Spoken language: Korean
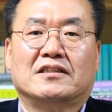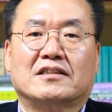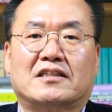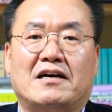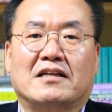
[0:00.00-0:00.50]

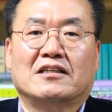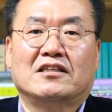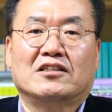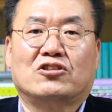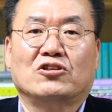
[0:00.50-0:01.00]
그러니까
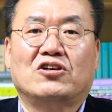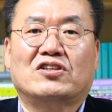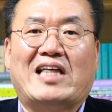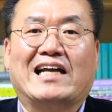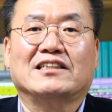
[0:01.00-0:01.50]

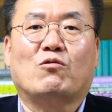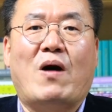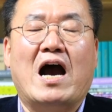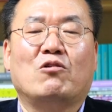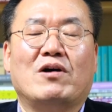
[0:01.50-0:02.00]
전혀 다른
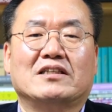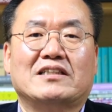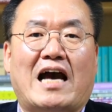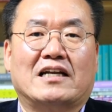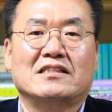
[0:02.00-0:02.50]
과거와는
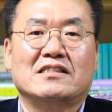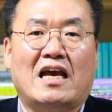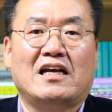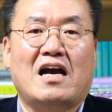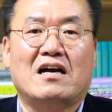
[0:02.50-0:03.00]
다른
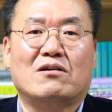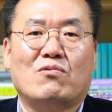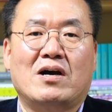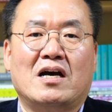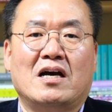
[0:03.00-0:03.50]

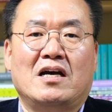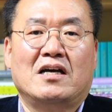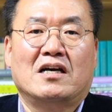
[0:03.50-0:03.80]
생각과